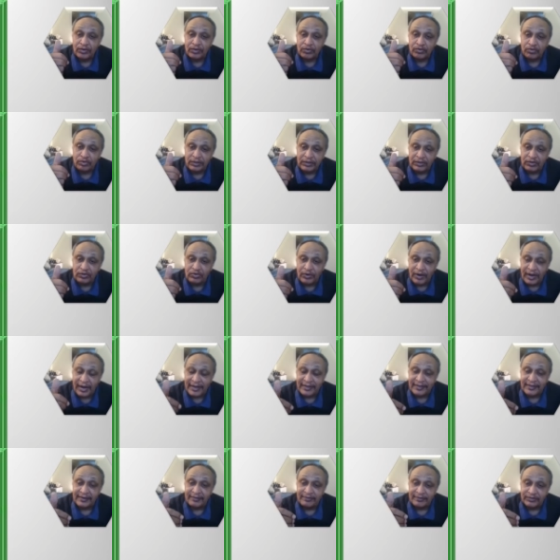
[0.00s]
وإنه
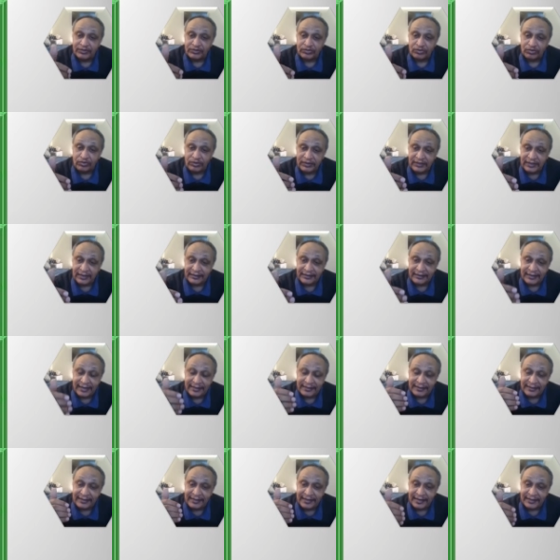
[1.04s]
هذا المشروع
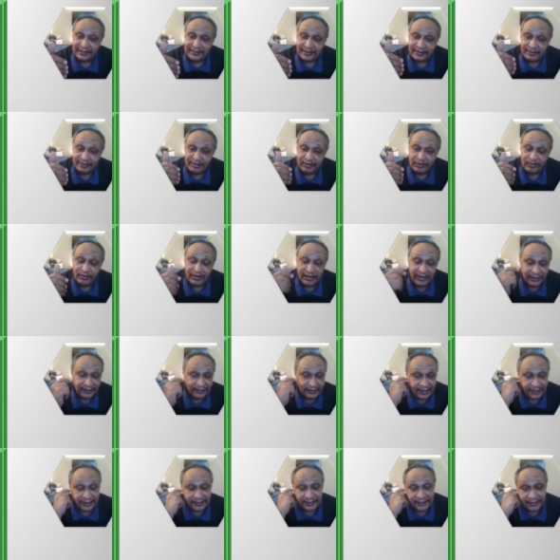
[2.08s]
يحتاج إلى زمن
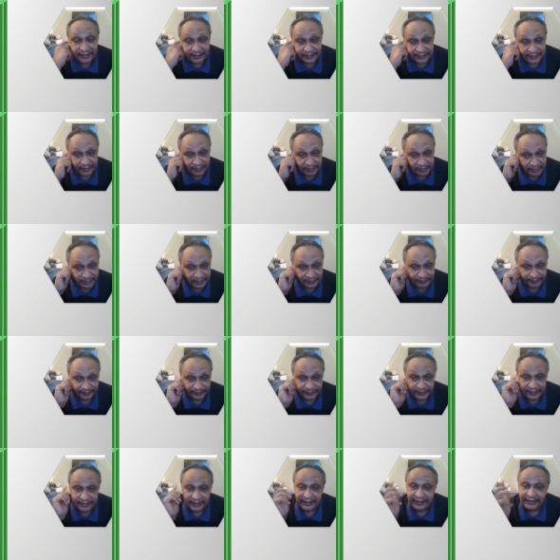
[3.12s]
ويحتاج إلى صبر
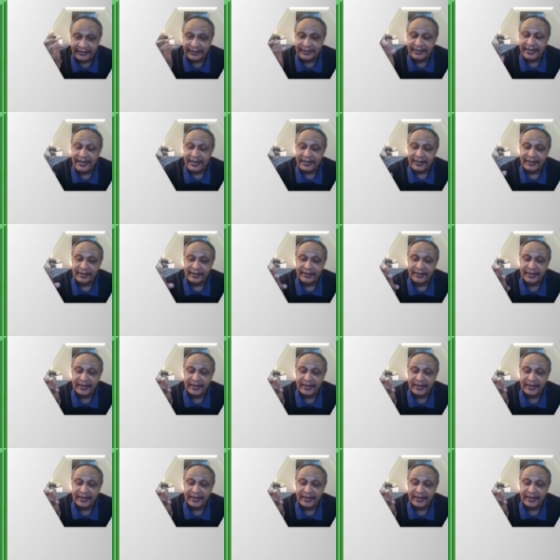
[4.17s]
اثنين